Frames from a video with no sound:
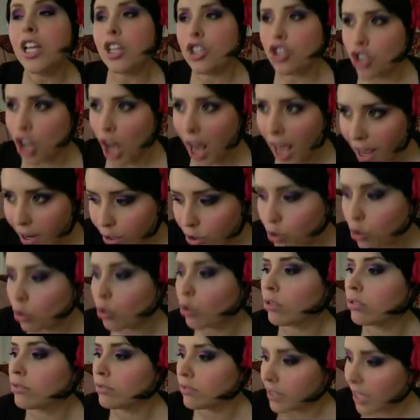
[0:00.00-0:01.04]

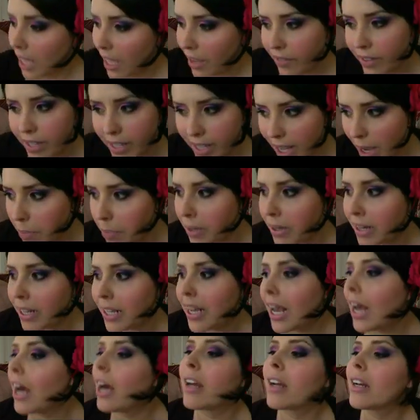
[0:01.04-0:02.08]
Certo, devi
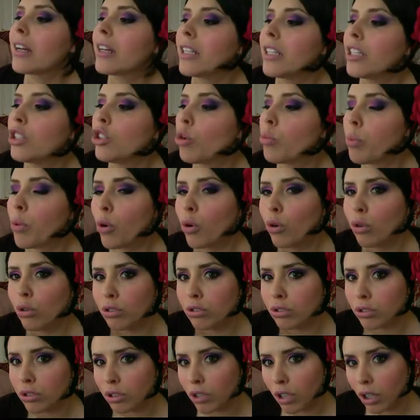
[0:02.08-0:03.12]
riapplicarli dopo
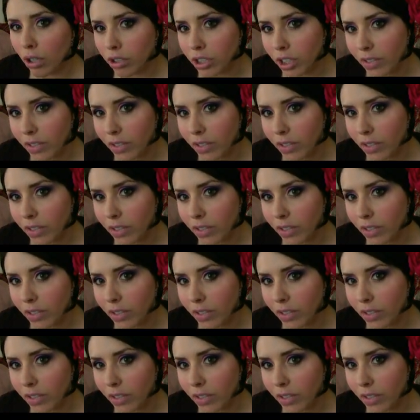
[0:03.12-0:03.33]
eh,